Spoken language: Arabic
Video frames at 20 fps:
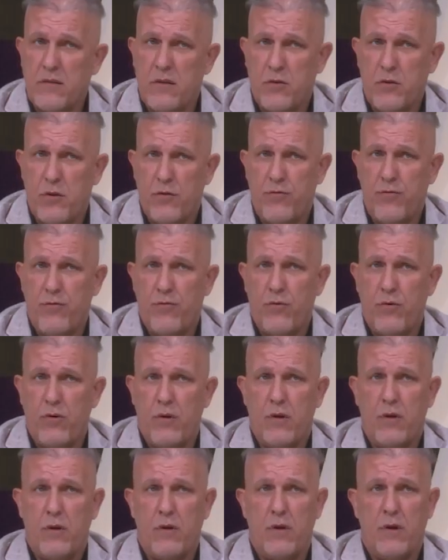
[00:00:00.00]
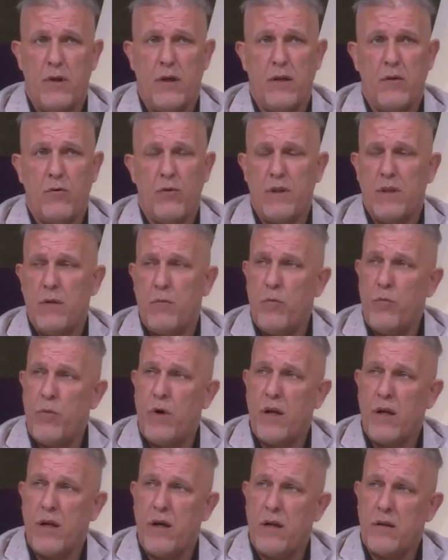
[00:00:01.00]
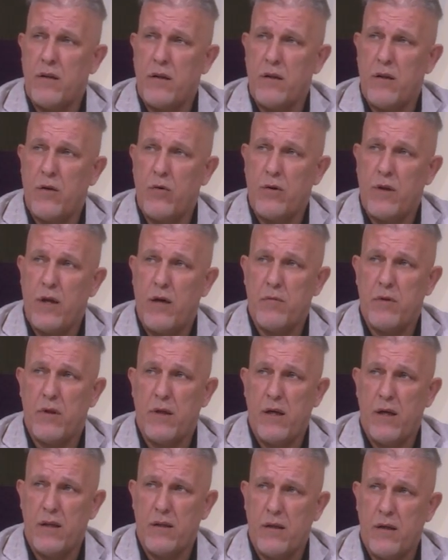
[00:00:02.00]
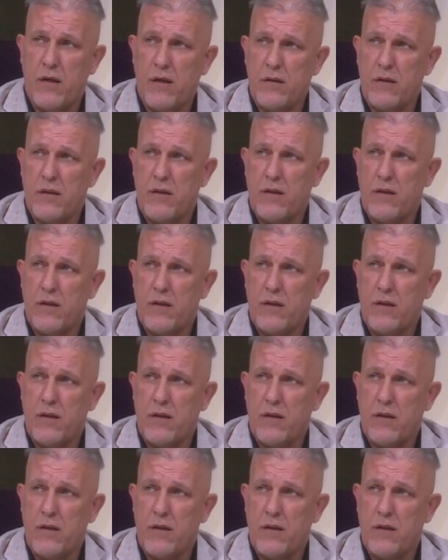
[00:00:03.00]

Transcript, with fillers: شوف يعني واحدة من المباريات أنه كابتن قحطان